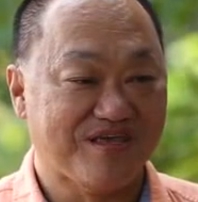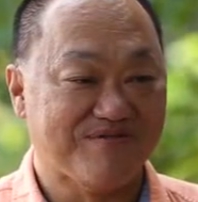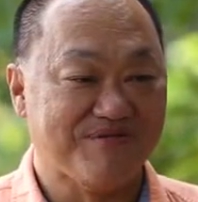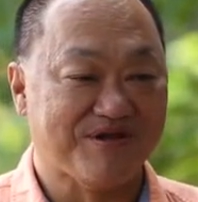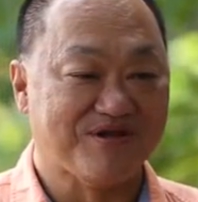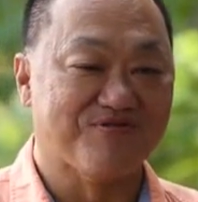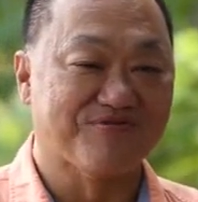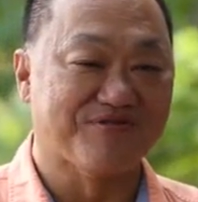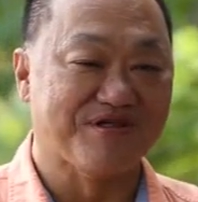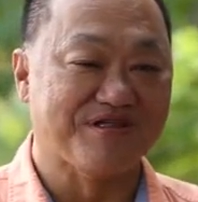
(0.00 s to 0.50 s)
ที่
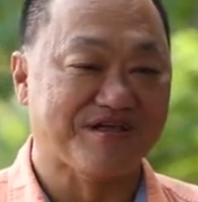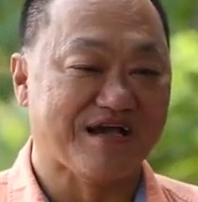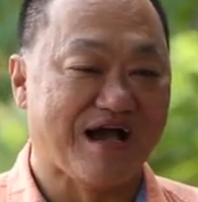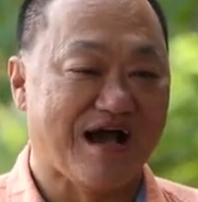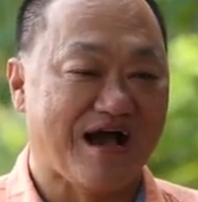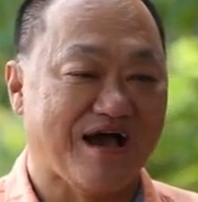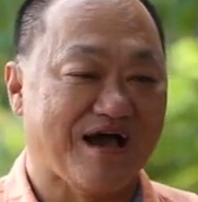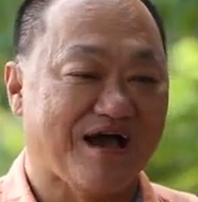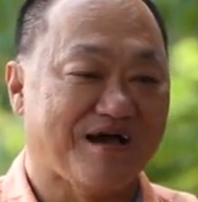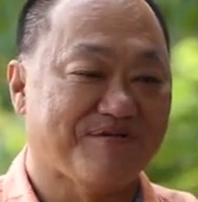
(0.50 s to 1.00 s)
บรรทุกสิน
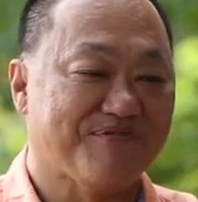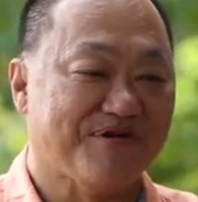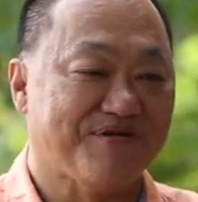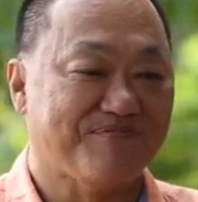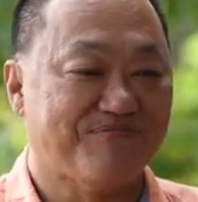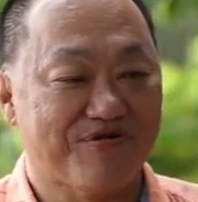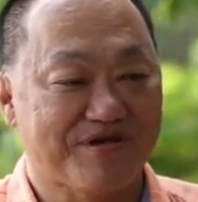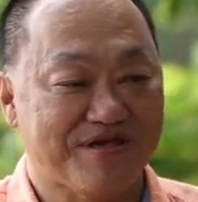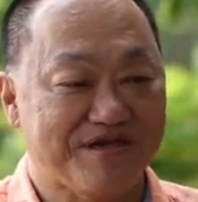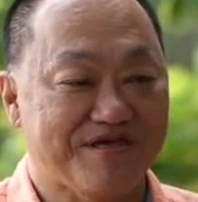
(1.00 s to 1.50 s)
ค้าเป็
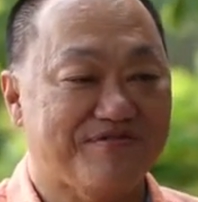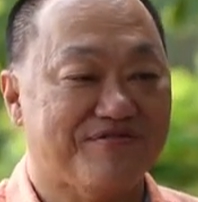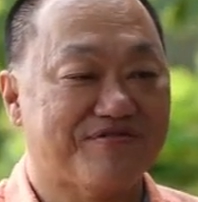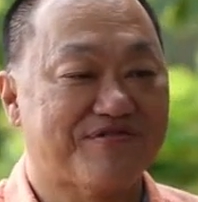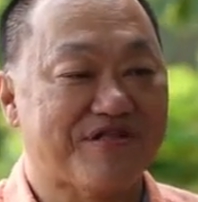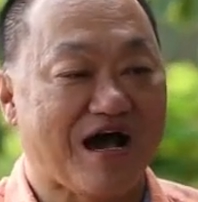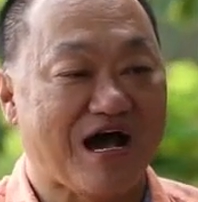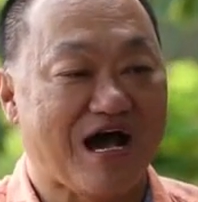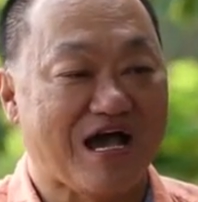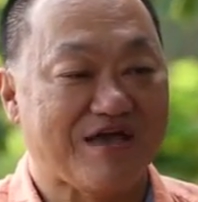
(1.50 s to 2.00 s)
นพวกหิน
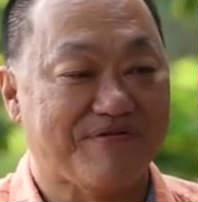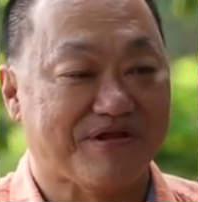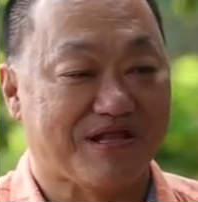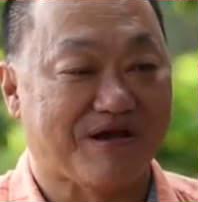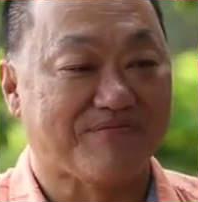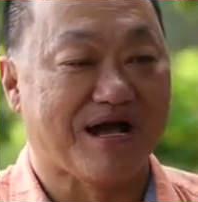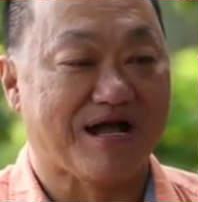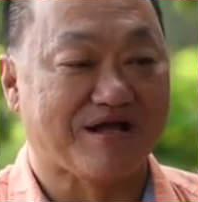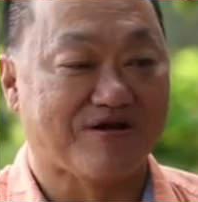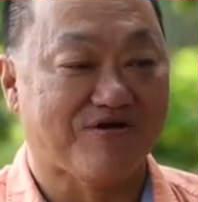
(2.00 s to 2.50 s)
ทรายมา
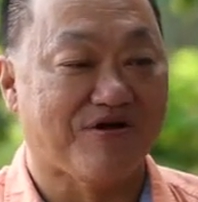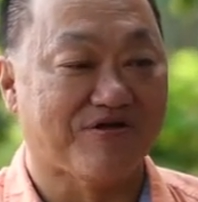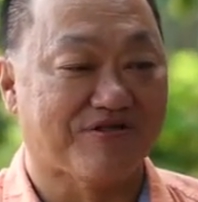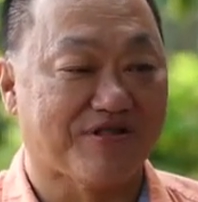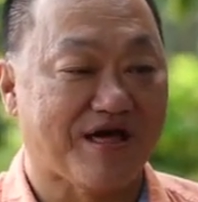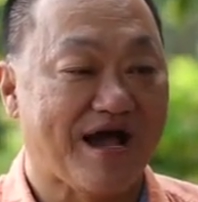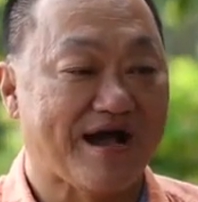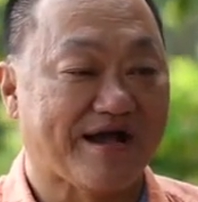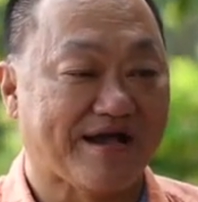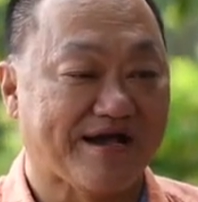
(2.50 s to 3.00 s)
ทำการก่อ
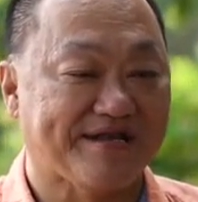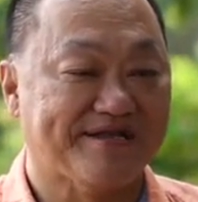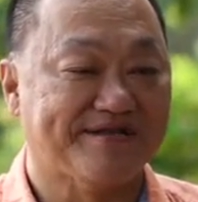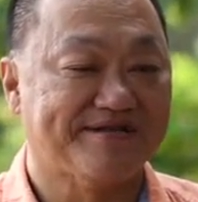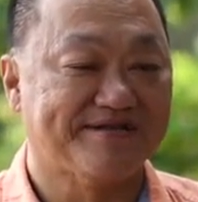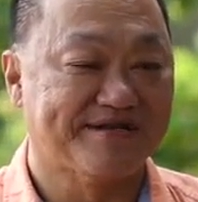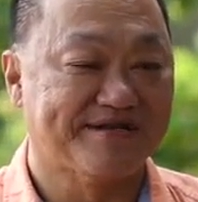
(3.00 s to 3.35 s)
สร้างกัน